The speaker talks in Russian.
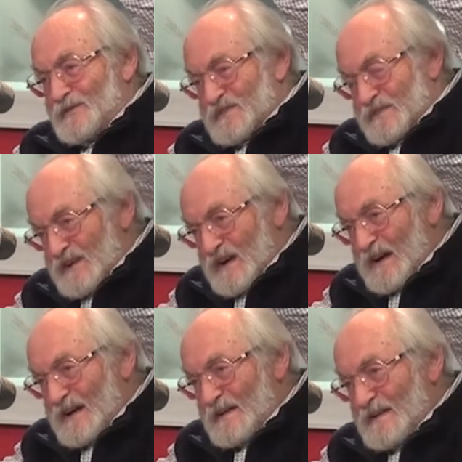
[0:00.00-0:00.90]

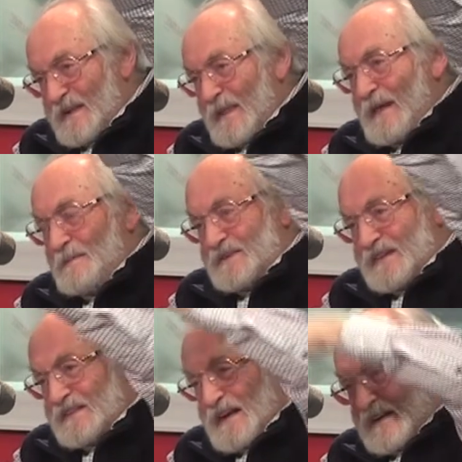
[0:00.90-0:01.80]
грузовиках
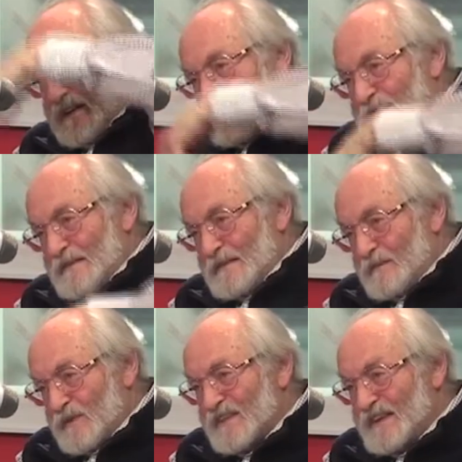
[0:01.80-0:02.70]
пригнали
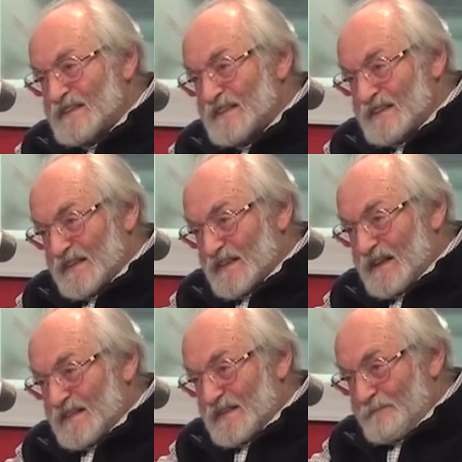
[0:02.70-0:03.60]
вот этих
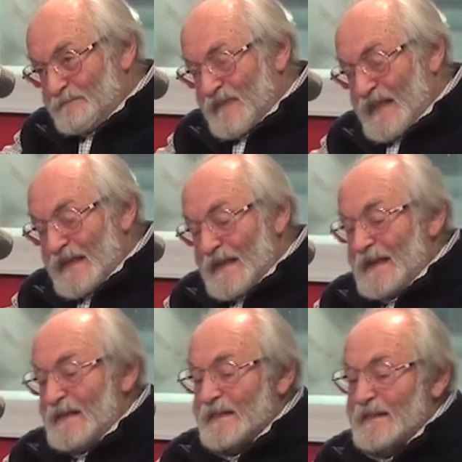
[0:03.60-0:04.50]
солдат.
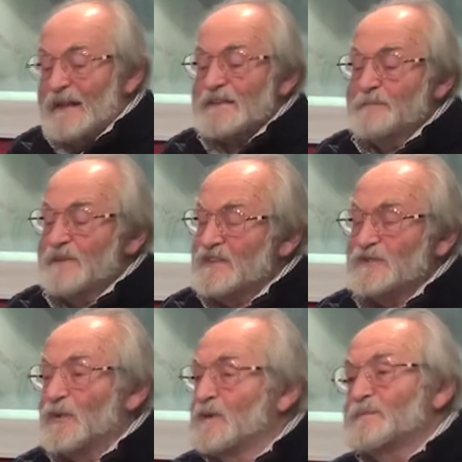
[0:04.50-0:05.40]
Дальше
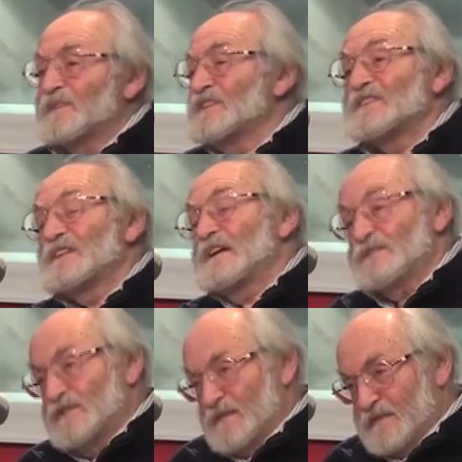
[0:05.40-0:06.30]
происходит
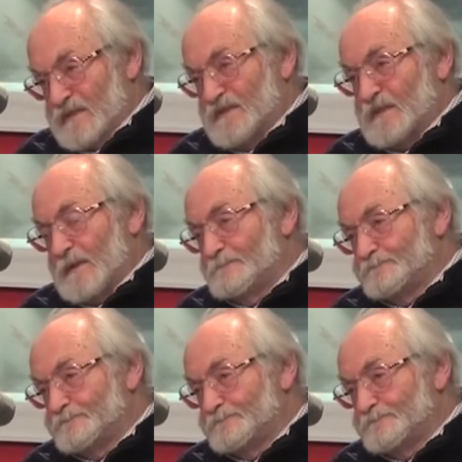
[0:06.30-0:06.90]
потрясающая вещь.